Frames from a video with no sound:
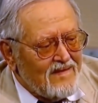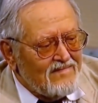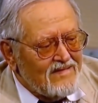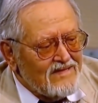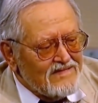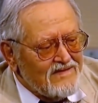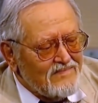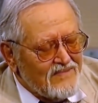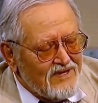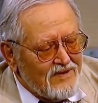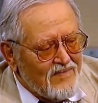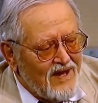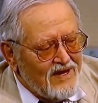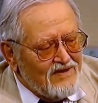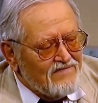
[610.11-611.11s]
wissen Sie, mit
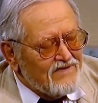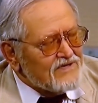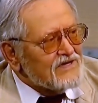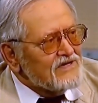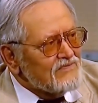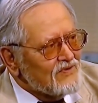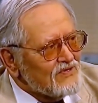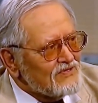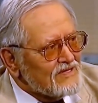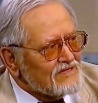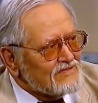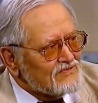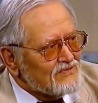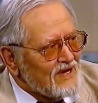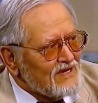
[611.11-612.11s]
dem Antifaschismus,
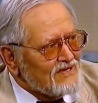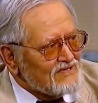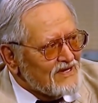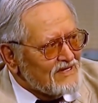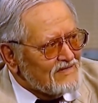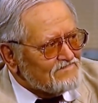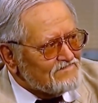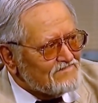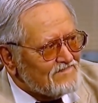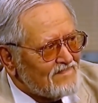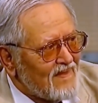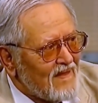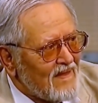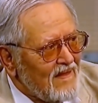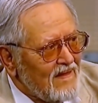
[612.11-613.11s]
das ist so eine Sache.
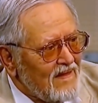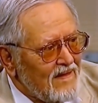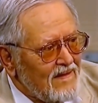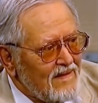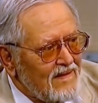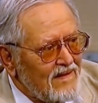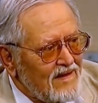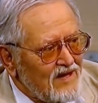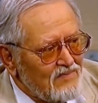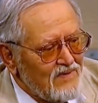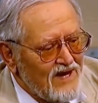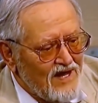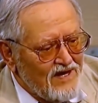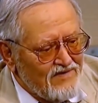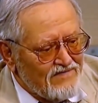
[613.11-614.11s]
Ich
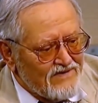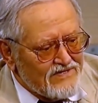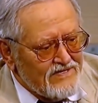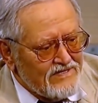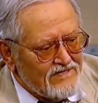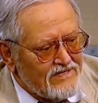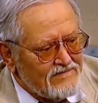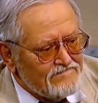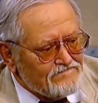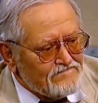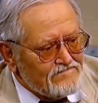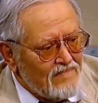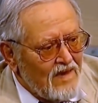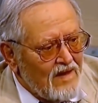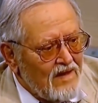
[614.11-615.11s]
bin Antifaschist
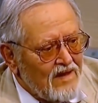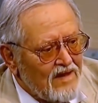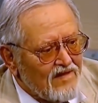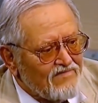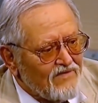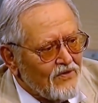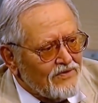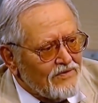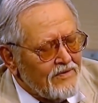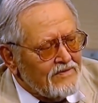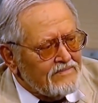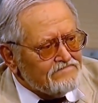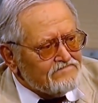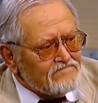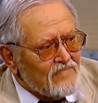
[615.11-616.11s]
geworden
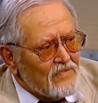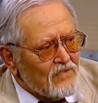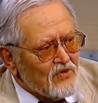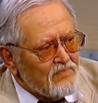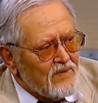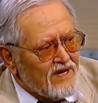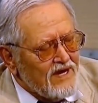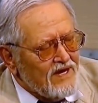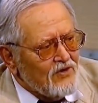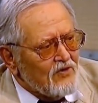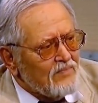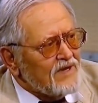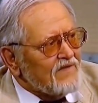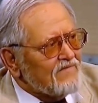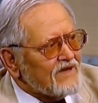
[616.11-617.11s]
durch
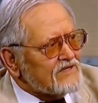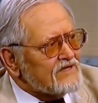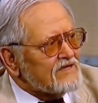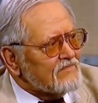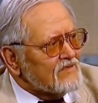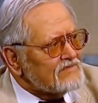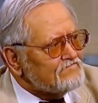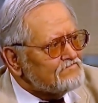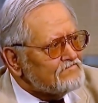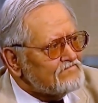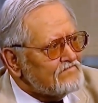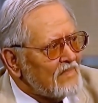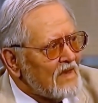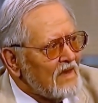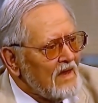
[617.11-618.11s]
Begegnung mit dem Faschismus.
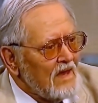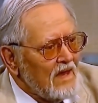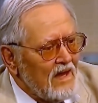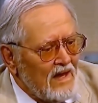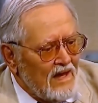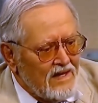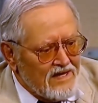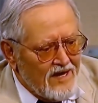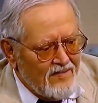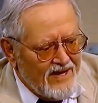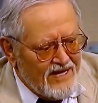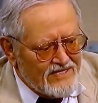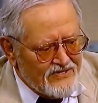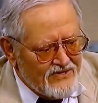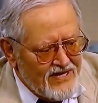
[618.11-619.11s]
Ich habe
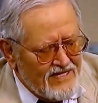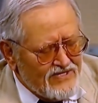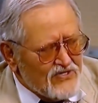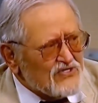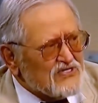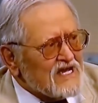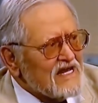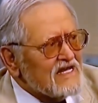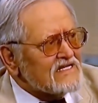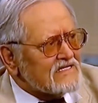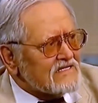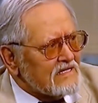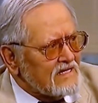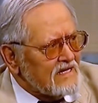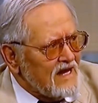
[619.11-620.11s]

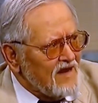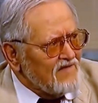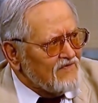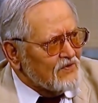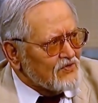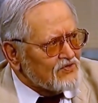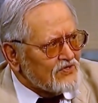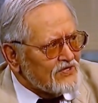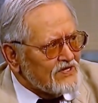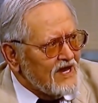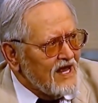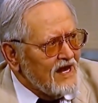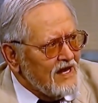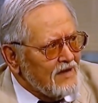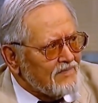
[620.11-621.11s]
Nationalsozialisten in Anführungsstrichen
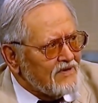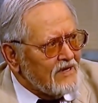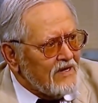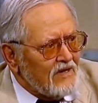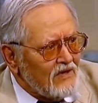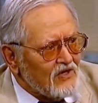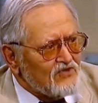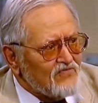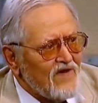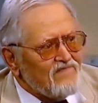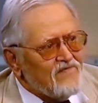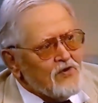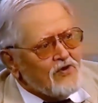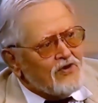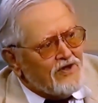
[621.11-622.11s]
erlebt, und zwar
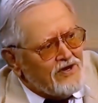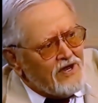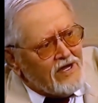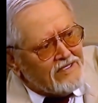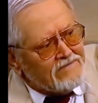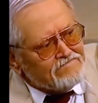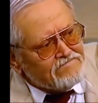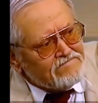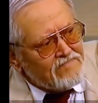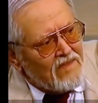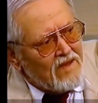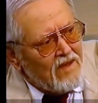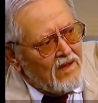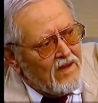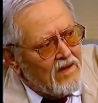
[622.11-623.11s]
Führende
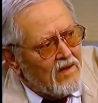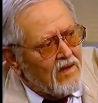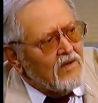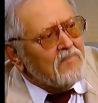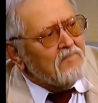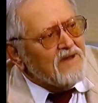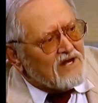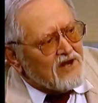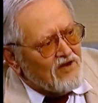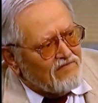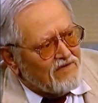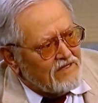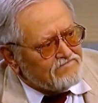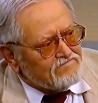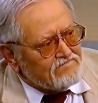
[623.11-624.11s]
und
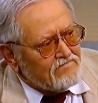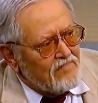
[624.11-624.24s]
Mitläufer.